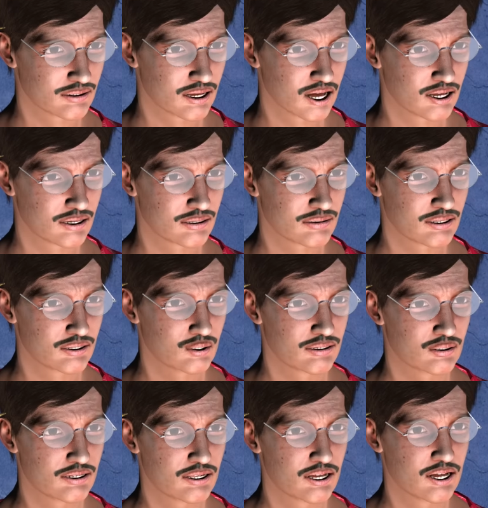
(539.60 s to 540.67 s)
నాకు ఇద్దరు
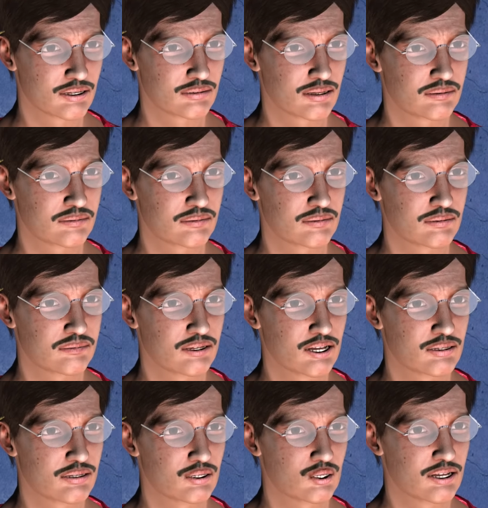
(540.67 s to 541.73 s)
బిడ్డలున్నారు
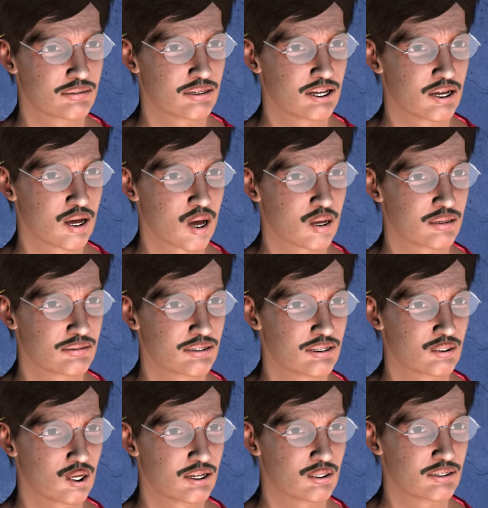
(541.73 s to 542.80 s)
వాళ్ళు ఫ్రిడ్జ్లో ఏదో ఉందని
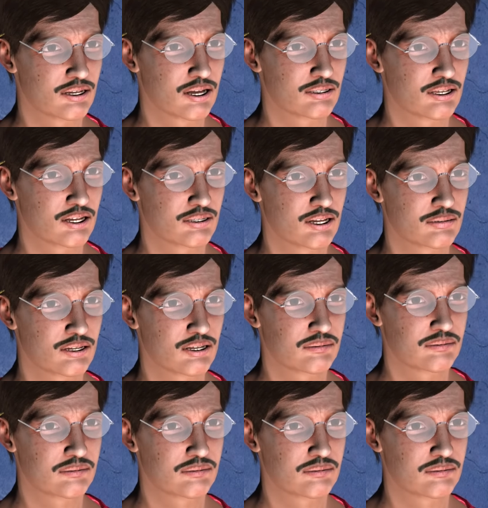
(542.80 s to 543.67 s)
భయపడుతున్నారమ్మా